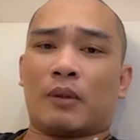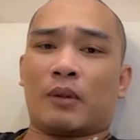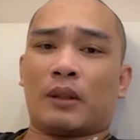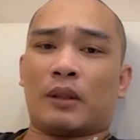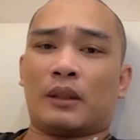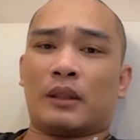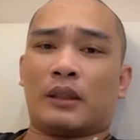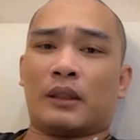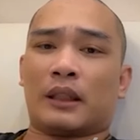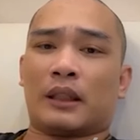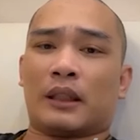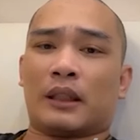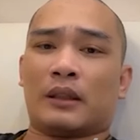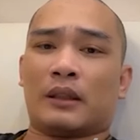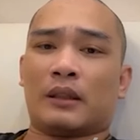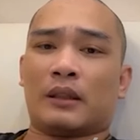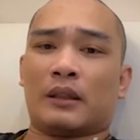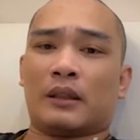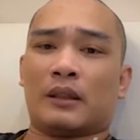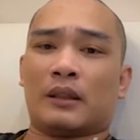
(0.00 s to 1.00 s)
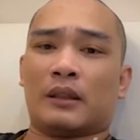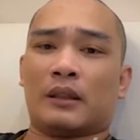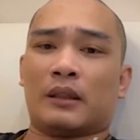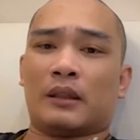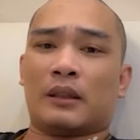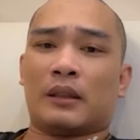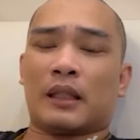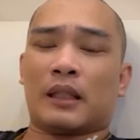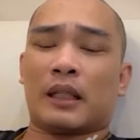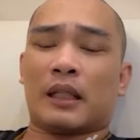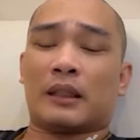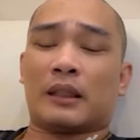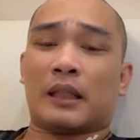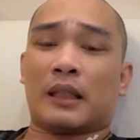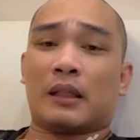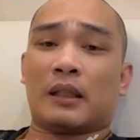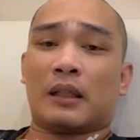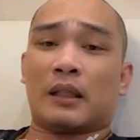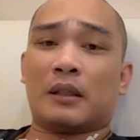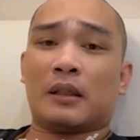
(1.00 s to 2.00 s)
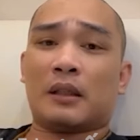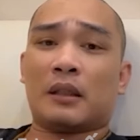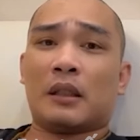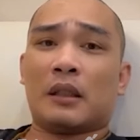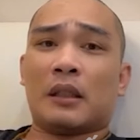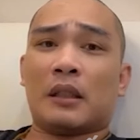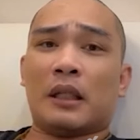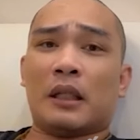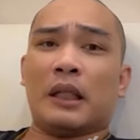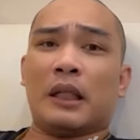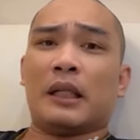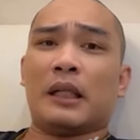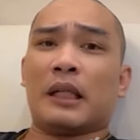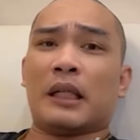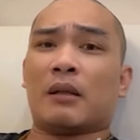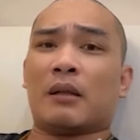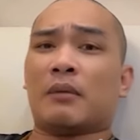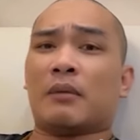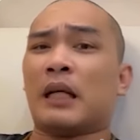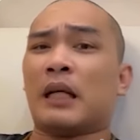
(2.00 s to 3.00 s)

ở chiến tranh thế giới hai tài thật Hitler nó là